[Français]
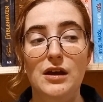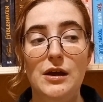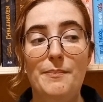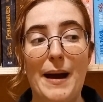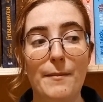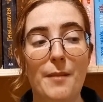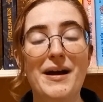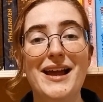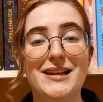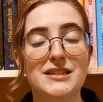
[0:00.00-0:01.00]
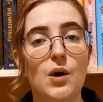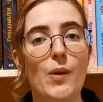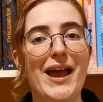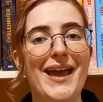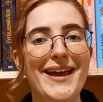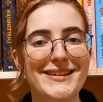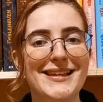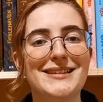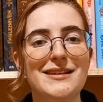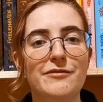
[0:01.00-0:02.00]
Euh, par moments, elles sont
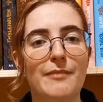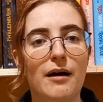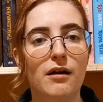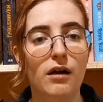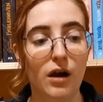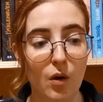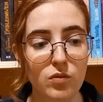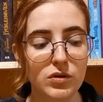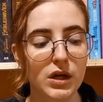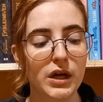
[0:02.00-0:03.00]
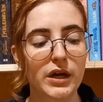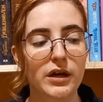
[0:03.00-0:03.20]
excessivement longues.